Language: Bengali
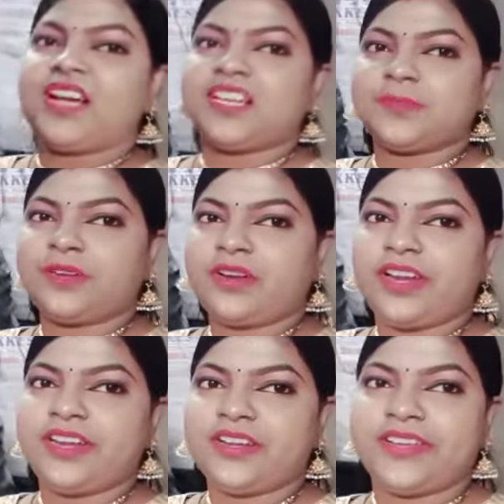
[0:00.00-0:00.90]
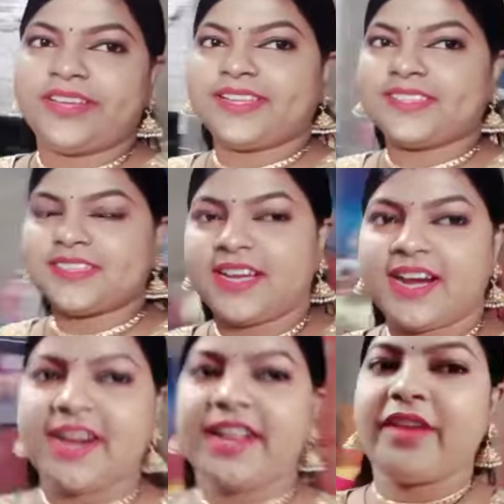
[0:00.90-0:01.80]
হাজব্যান্ডও রেডি হয়ে গেছে
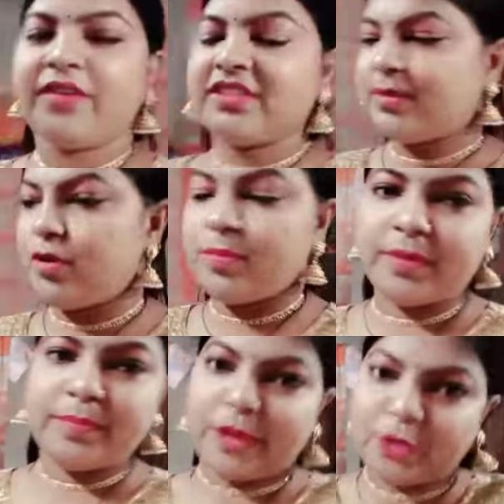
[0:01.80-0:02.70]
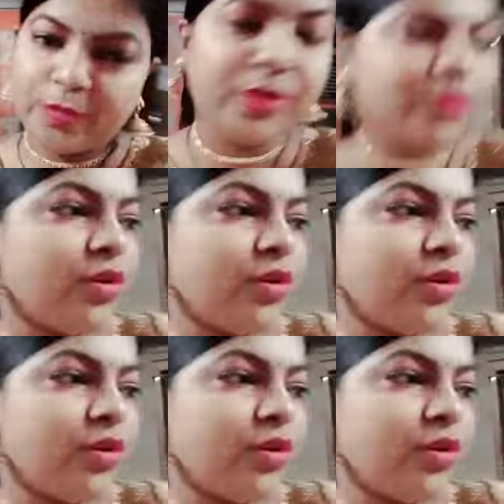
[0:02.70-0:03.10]
আর এখন যাব আমরা বেরু বেরু